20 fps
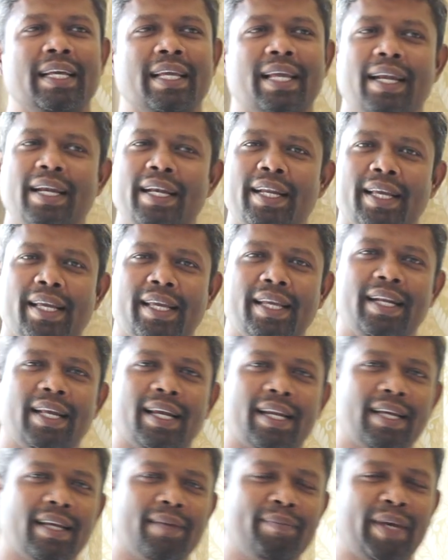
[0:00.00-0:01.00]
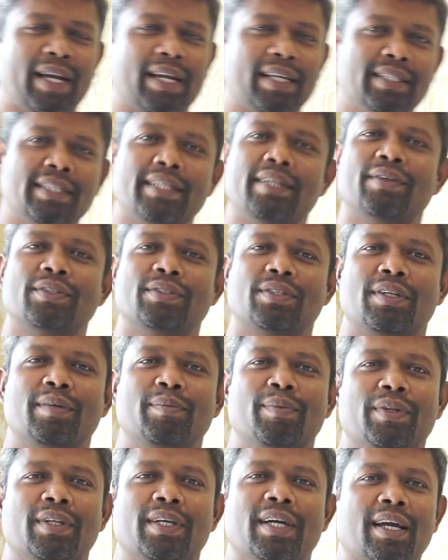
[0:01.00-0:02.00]
என்னைக்கு நிறைய மேரேஜ் டிவோர்ஸ்
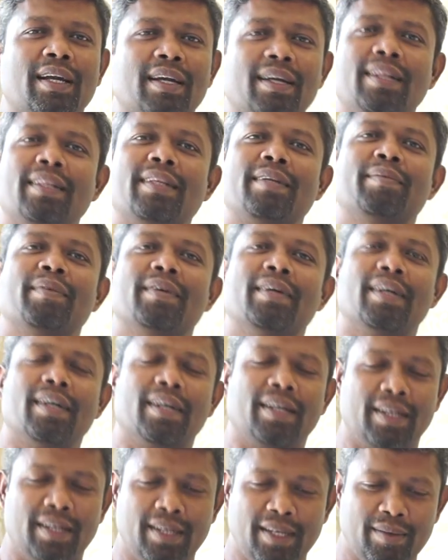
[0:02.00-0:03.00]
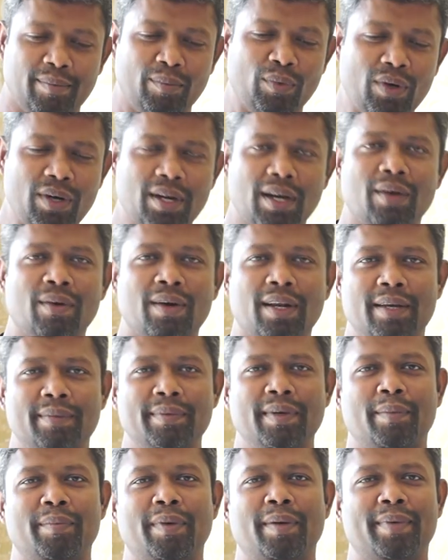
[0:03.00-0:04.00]
இருக்கும் போகிறது காரணம் என்ன தெரியுமா இங்கே முக்குனா உடனே
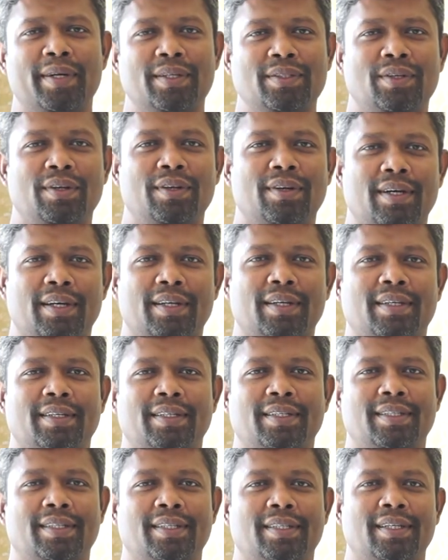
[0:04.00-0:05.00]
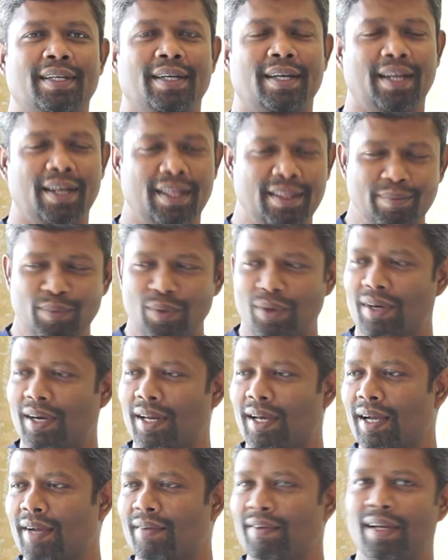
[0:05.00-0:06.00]
போய் அம்மா அப்பாட்ட சொல்லிடுவாங்க அல்லது
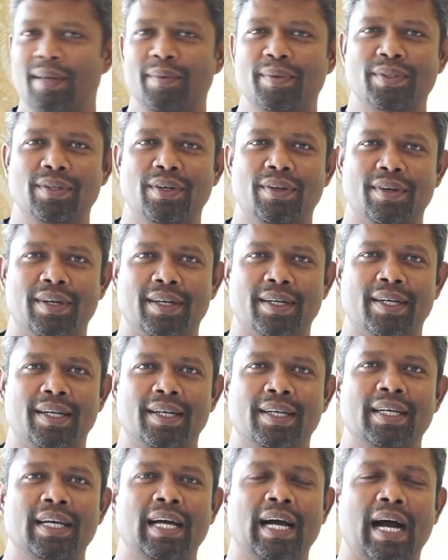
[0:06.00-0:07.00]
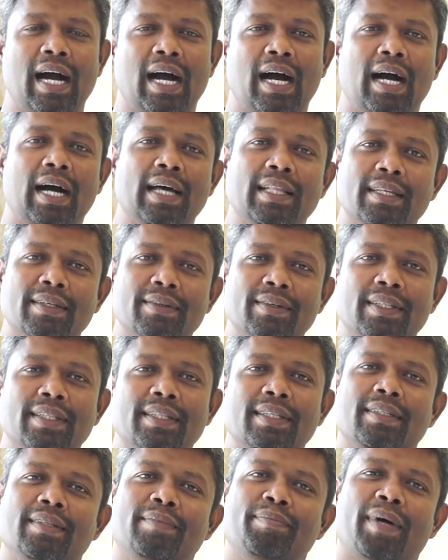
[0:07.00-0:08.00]
முக்குனா அங்கே வெளியே போய் சொல்லிடுவாங்க அதை
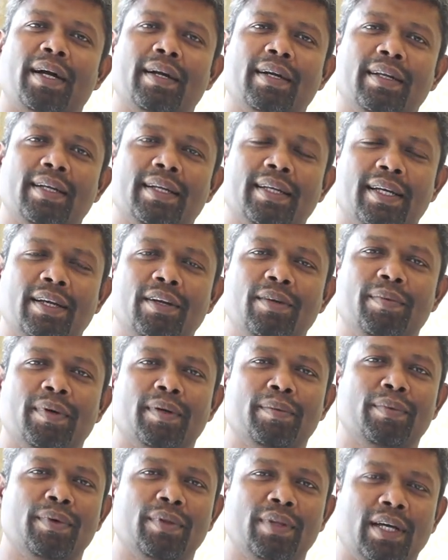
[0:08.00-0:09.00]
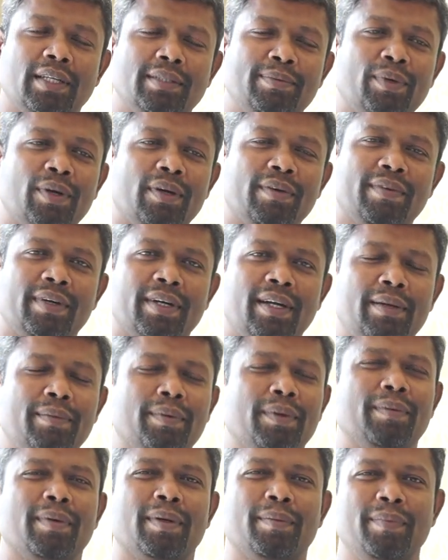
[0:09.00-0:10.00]
வந்து பார்ட்னர் கேள்விப்படும் போது ஹஸ்பண்ட் ஒய்ஃபை
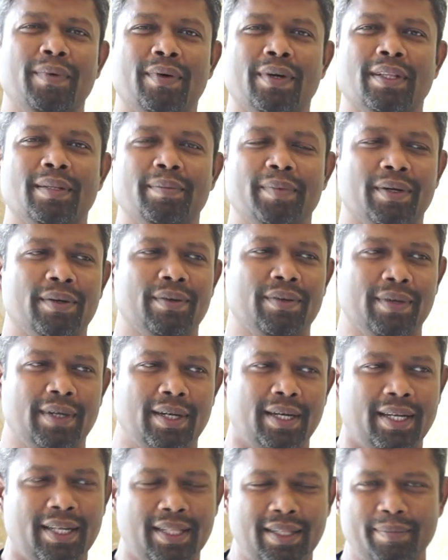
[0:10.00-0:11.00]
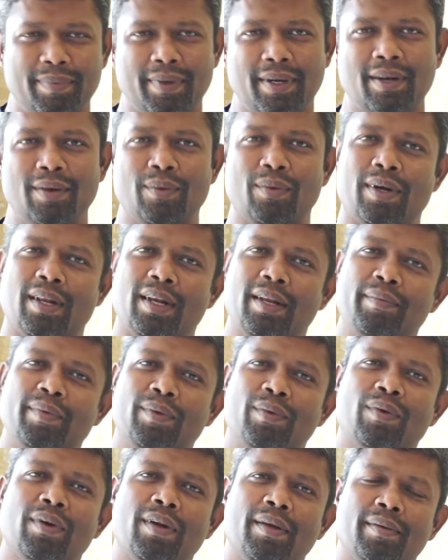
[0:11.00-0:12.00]
கேள்விப்படும் ரொம்ப வருத்தமாக இருக்கும் எதை பண்ணாலும் உடனே
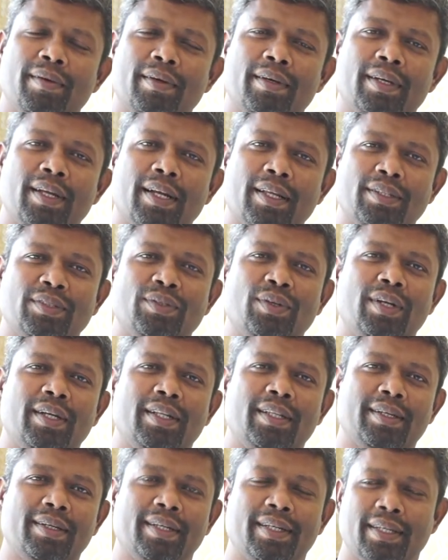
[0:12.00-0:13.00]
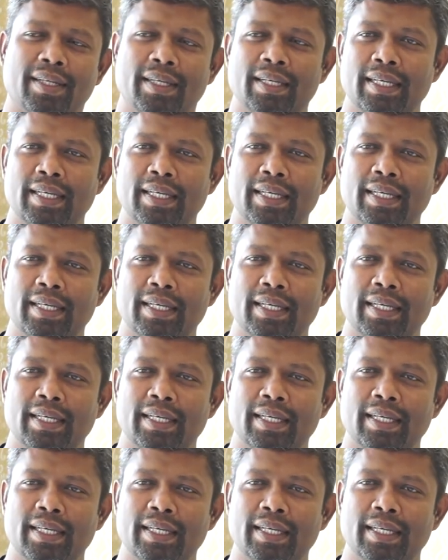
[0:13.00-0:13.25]
போய் ஊரில் போய் எல்லாத்தையும் சொல்லிடுது அப்படின்னு